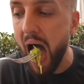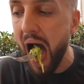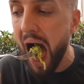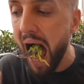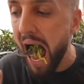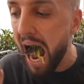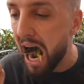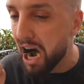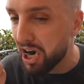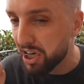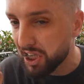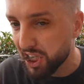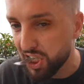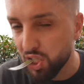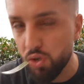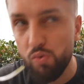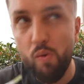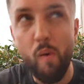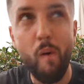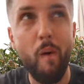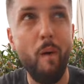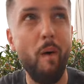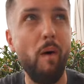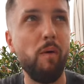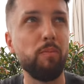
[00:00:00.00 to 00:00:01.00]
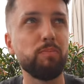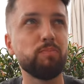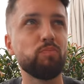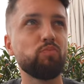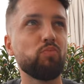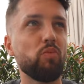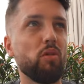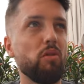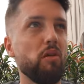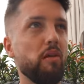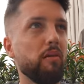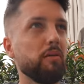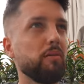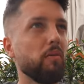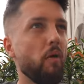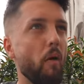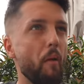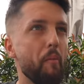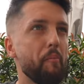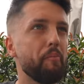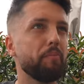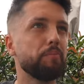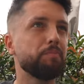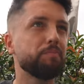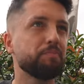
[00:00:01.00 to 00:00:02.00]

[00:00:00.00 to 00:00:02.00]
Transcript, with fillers: Uuu, siadaj koło taty.